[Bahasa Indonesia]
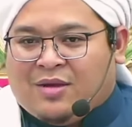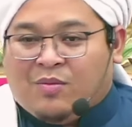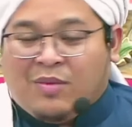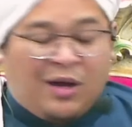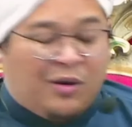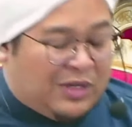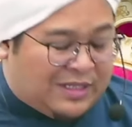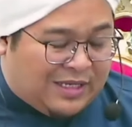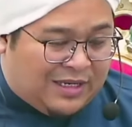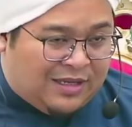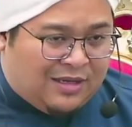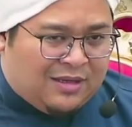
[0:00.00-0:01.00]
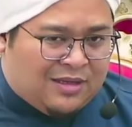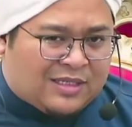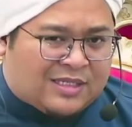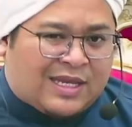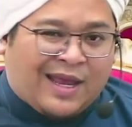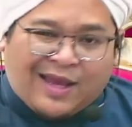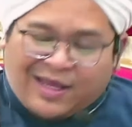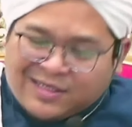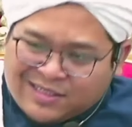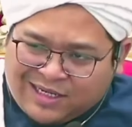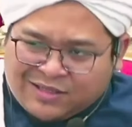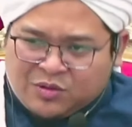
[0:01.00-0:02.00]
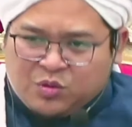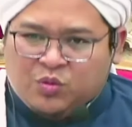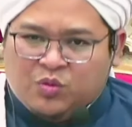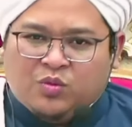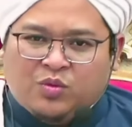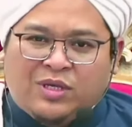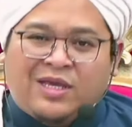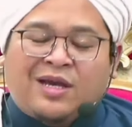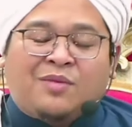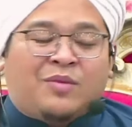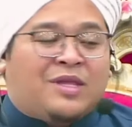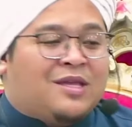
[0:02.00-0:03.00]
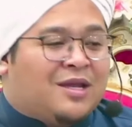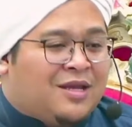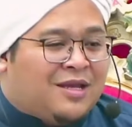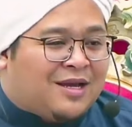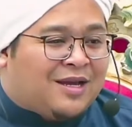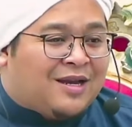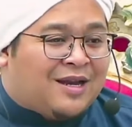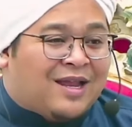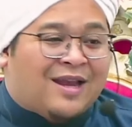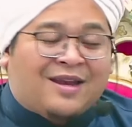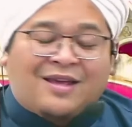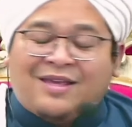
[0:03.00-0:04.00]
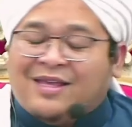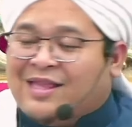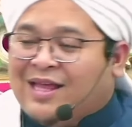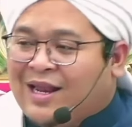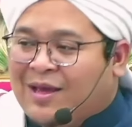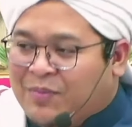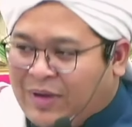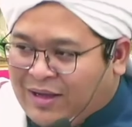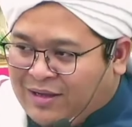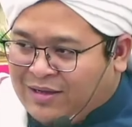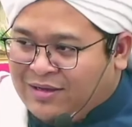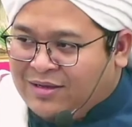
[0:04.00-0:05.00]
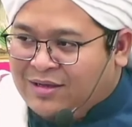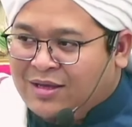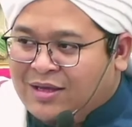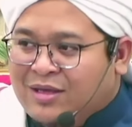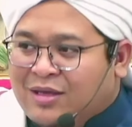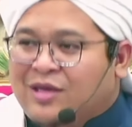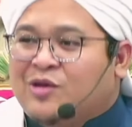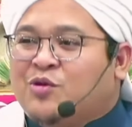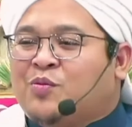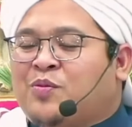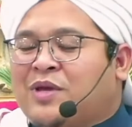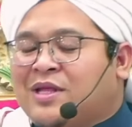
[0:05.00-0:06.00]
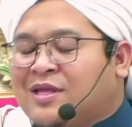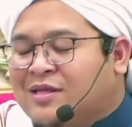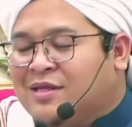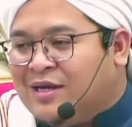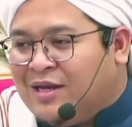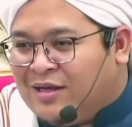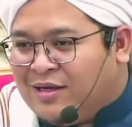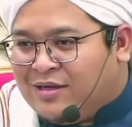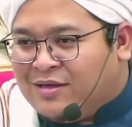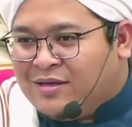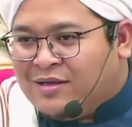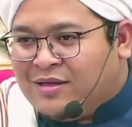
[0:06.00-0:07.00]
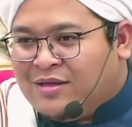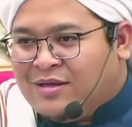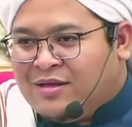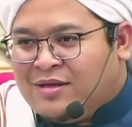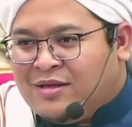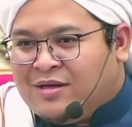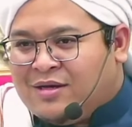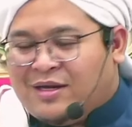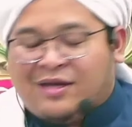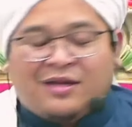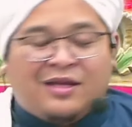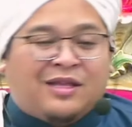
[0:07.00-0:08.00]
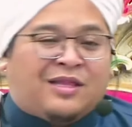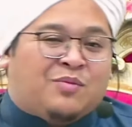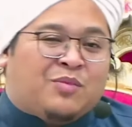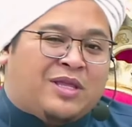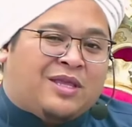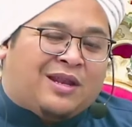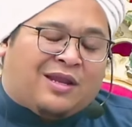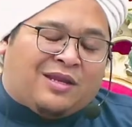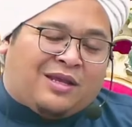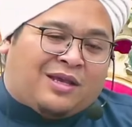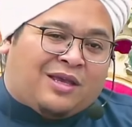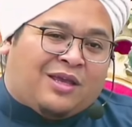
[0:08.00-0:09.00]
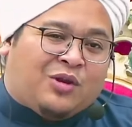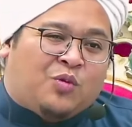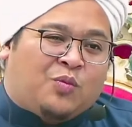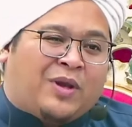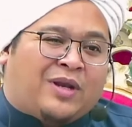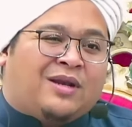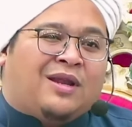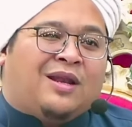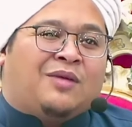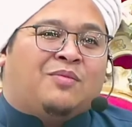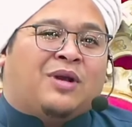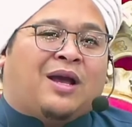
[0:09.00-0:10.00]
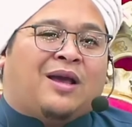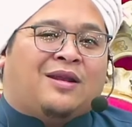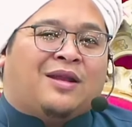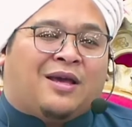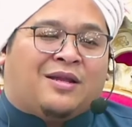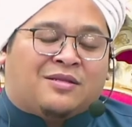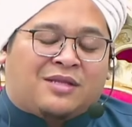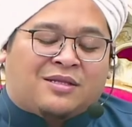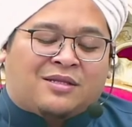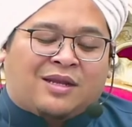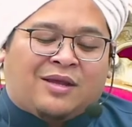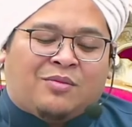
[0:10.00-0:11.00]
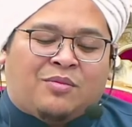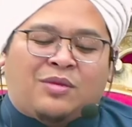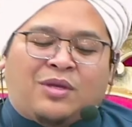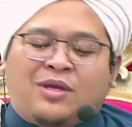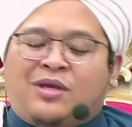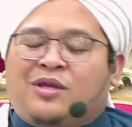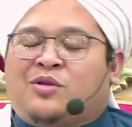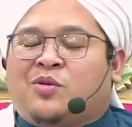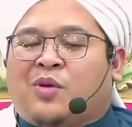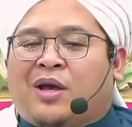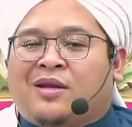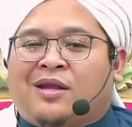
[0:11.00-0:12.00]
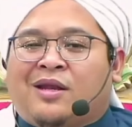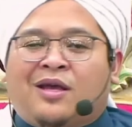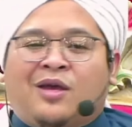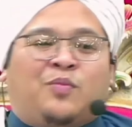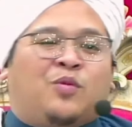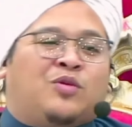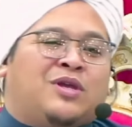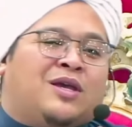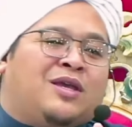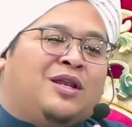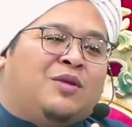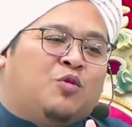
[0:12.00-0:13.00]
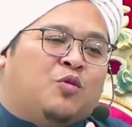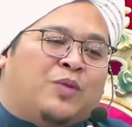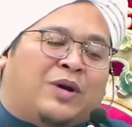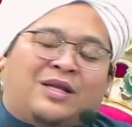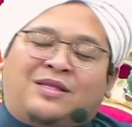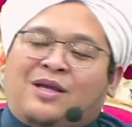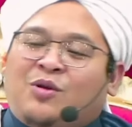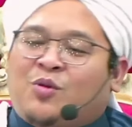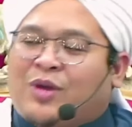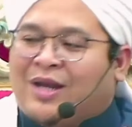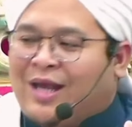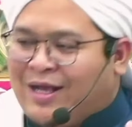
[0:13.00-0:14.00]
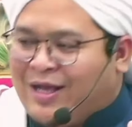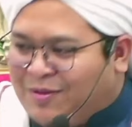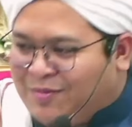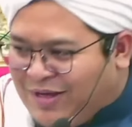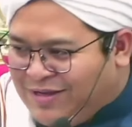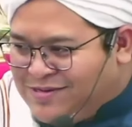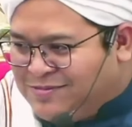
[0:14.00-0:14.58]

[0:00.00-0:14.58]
Bahwasanya salah satu yang menjadikan dada kita lapang, hidup kita tenang, dan kita menjalani kehidupan dalam keadaan tentram, yaitu adalah punya ilmu pengetahuan agama.